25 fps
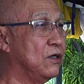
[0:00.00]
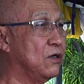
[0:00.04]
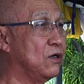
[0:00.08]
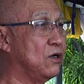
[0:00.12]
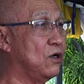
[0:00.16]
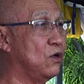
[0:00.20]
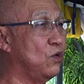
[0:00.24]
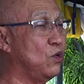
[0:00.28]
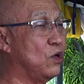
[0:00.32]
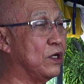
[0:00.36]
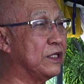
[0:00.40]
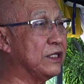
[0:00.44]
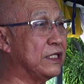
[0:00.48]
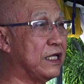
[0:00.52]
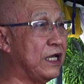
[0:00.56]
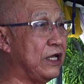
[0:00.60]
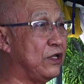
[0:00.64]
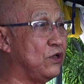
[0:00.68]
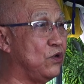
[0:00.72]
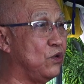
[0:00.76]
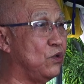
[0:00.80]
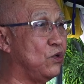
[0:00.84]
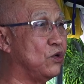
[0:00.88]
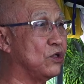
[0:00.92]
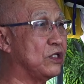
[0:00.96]
ก็ล้วนแต่
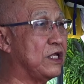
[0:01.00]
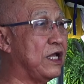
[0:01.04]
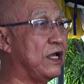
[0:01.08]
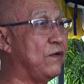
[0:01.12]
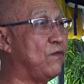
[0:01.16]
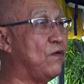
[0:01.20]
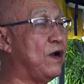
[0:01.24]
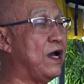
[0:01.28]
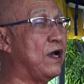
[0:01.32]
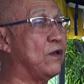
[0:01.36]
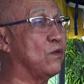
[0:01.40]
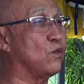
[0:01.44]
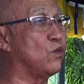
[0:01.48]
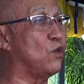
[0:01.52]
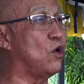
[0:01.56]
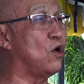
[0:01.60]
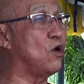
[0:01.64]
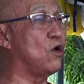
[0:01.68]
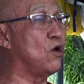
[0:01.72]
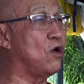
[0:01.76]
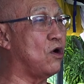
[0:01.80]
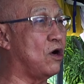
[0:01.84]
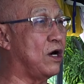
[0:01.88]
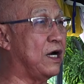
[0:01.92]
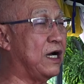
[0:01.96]
อยู่ในแวดวง
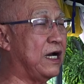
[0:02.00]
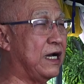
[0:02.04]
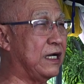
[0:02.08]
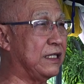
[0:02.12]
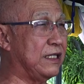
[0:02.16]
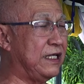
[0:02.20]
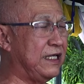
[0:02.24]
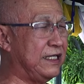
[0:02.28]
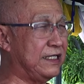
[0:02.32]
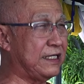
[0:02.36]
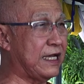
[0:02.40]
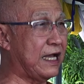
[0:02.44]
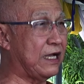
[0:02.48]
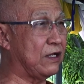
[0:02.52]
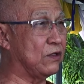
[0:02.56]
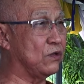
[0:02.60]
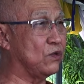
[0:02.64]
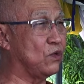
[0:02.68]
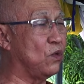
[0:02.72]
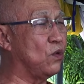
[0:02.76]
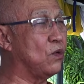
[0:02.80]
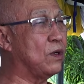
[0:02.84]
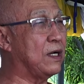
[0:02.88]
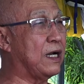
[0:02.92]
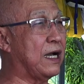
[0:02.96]
ของอนิจจัง
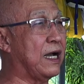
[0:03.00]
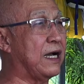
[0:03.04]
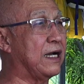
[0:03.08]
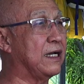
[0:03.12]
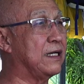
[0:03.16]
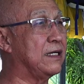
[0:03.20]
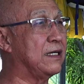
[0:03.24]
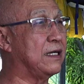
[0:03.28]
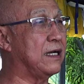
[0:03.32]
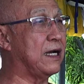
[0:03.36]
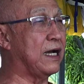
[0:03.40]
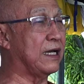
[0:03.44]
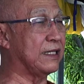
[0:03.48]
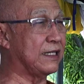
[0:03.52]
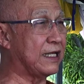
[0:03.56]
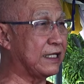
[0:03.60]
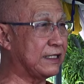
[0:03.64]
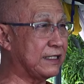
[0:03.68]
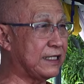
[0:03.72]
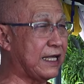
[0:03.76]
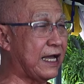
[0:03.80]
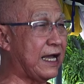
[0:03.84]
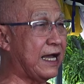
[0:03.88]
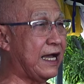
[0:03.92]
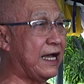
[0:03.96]
ทุกขังอนั
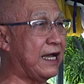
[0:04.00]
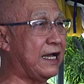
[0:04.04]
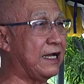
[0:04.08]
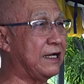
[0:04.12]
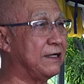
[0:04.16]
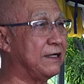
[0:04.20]
ตตา